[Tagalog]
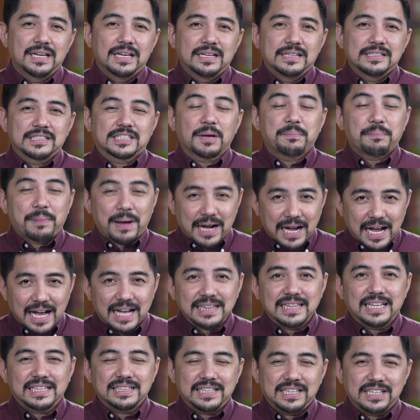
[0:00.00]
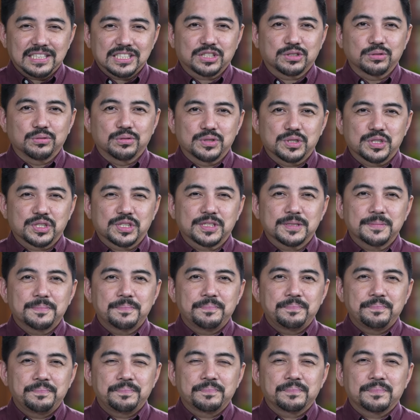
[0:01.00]
Sa pangalan ni Jesus.
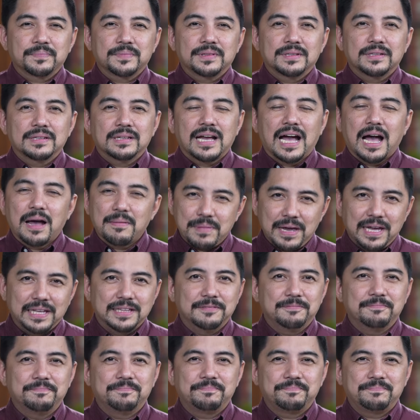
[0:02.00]
Amen.